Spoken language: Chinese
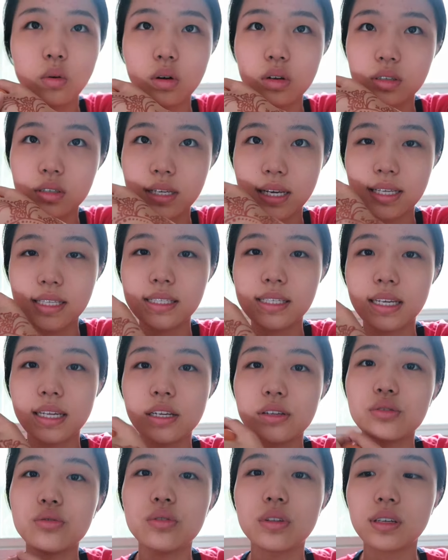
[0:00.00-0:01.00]
我前
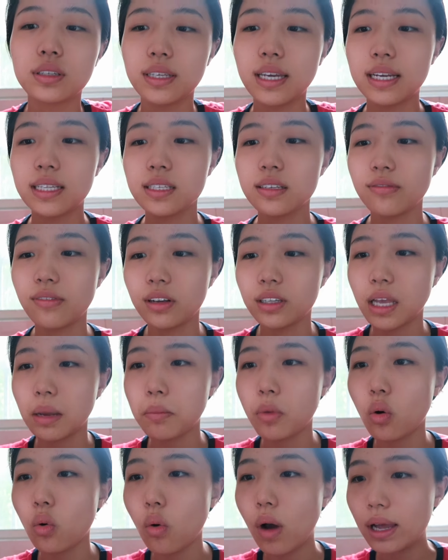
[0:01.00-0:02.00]
天去那个田子坊，他
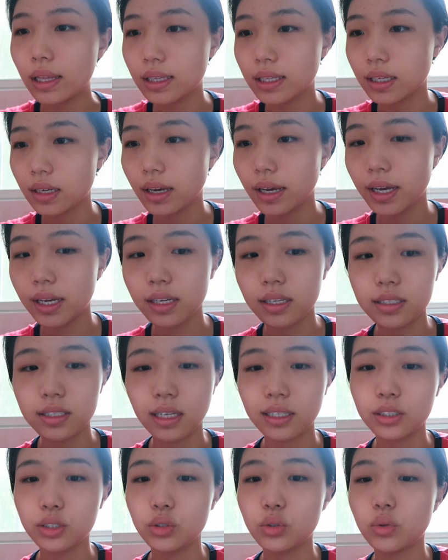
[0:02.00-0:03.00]
们画的那个 Henna
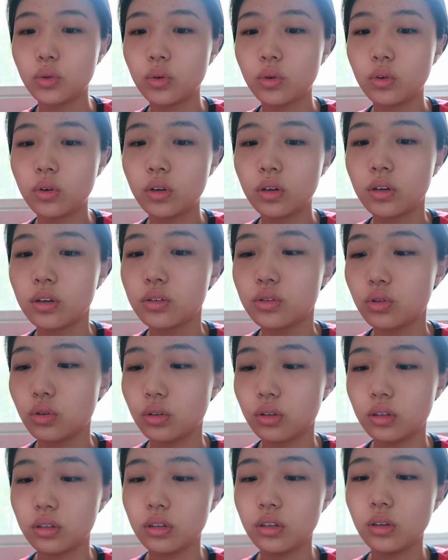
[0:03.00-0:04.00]
Tattoo 就
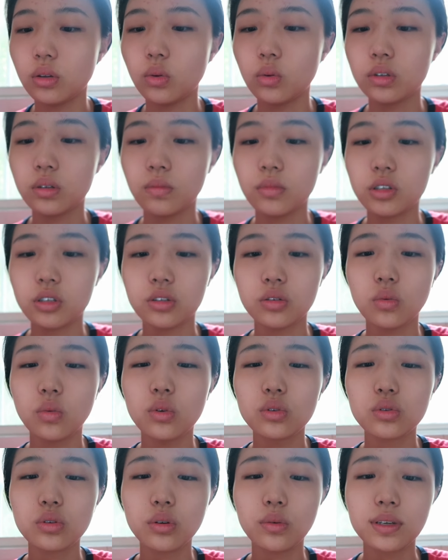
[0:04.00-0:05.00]
是印度什么植物，
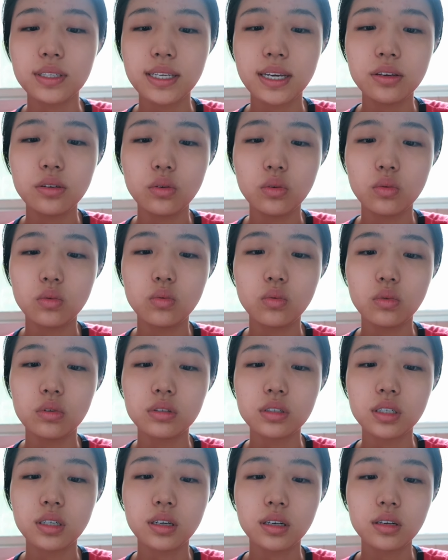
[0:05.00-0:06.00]
所以我先用我
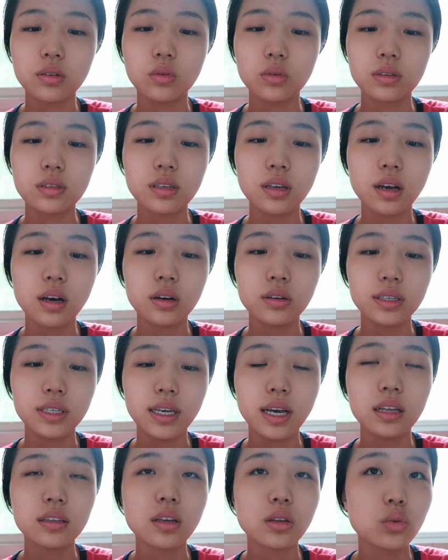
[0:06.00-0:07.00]
这个跟我色号一
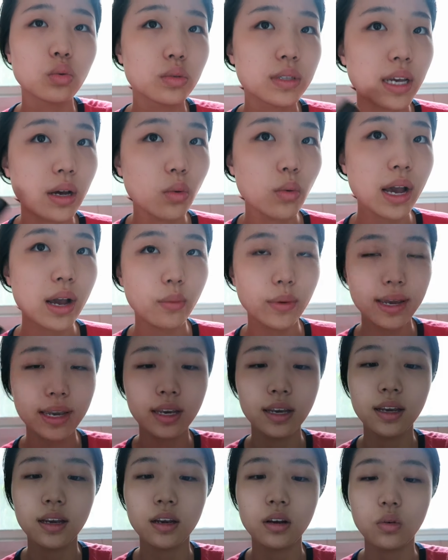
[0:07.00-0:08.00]
样的涂在外围。
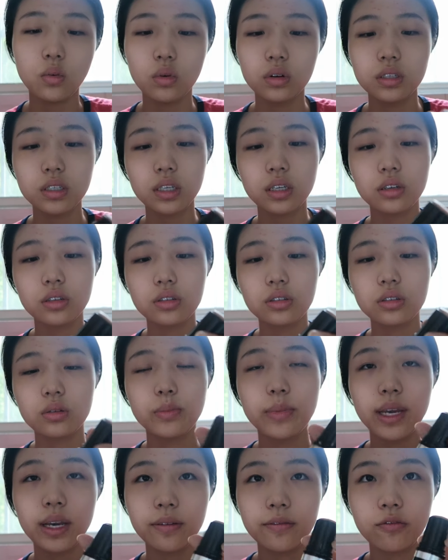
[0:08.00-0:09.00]
我这个是
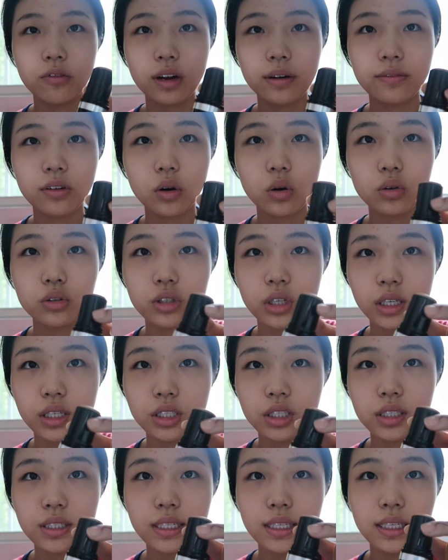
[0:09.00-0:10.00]
Make Up Forever Ultra
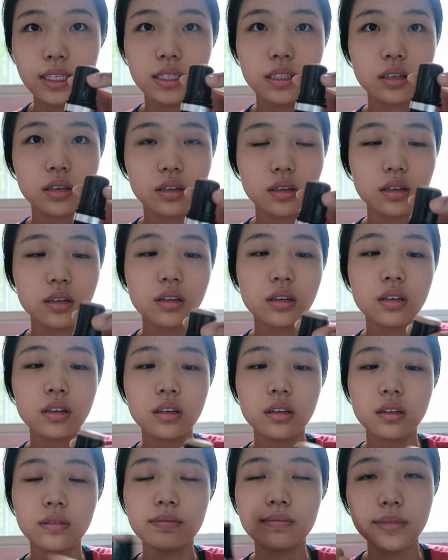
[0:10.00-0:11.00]
HD 的
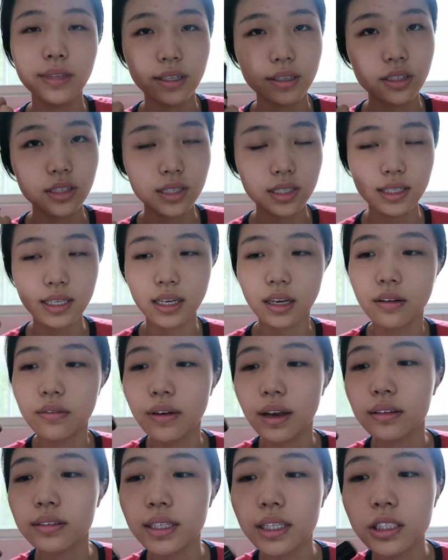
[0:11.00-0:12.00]
Stick
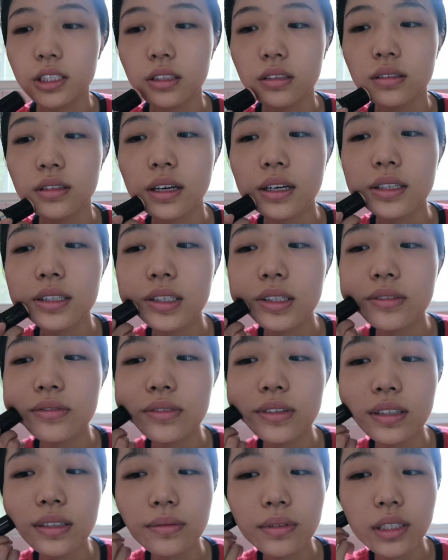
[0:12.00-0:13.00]
Foundation， 它是一个
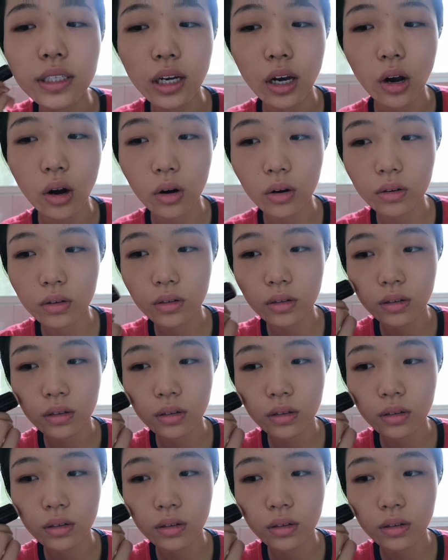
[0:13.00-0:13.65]
粉条。